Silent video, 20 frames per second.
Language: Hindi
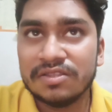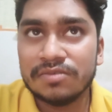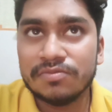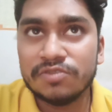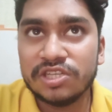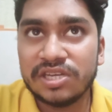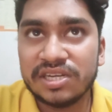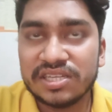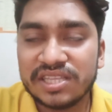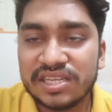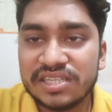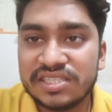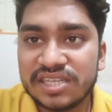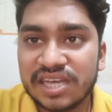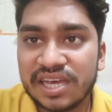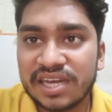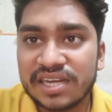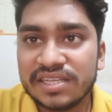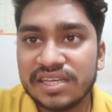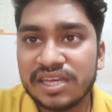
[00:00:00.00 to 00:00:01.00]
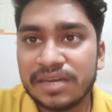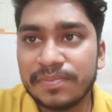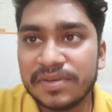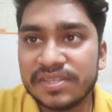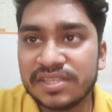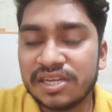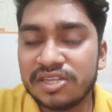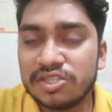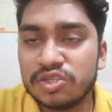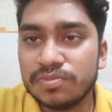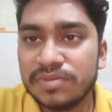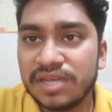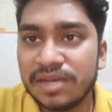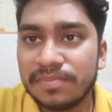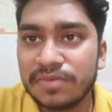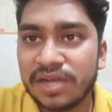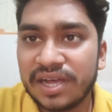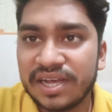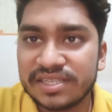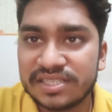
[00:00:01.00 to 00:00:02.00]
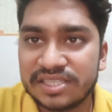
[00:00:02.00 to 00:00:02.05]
तो मुझे लगता है चार हज़ार पैंतालीस में आपका